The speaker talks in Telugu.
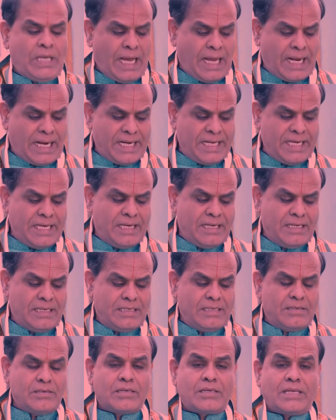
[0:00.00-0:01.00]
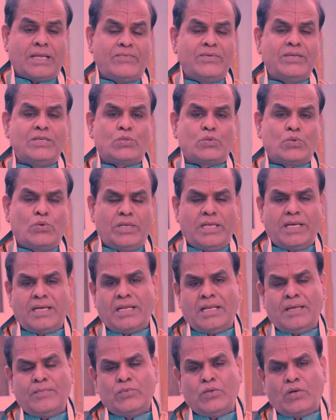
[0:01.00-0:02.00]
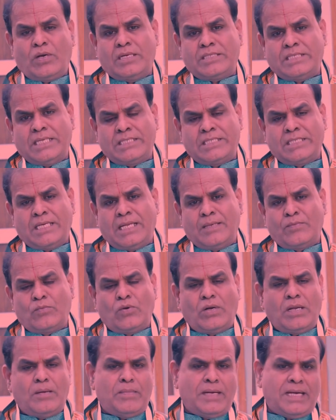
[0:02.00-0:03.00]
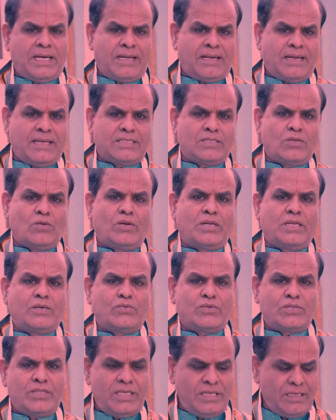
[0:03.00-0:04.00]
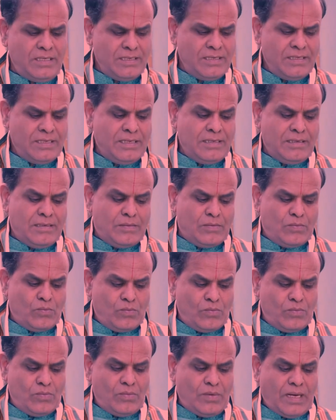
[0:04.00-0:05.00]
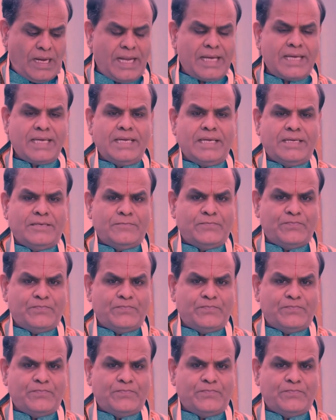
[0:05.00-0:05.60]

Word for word: అక్కడే రవి సూర్యగ్రహం యొక్క సంచారం కూడా మకర రాశిలోనే ఉంది అలాగే